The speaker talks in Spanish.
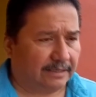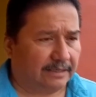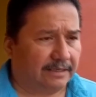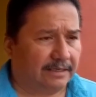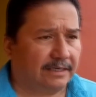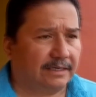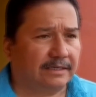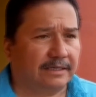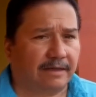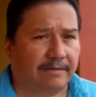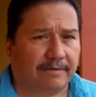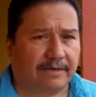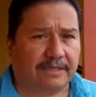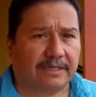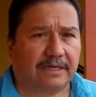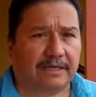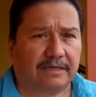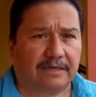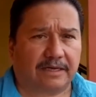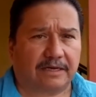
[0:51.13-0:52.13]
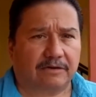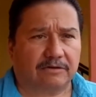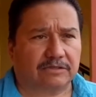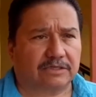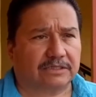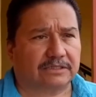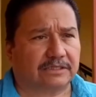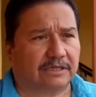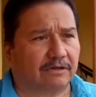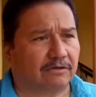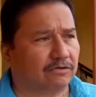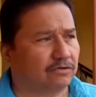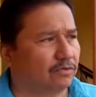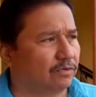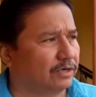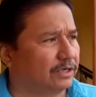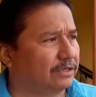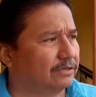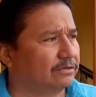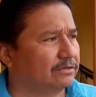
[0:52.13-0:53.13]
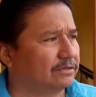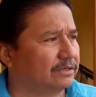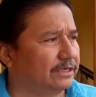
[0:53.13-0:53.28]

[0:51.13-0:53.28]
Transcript: indebida a los Estados Unidos.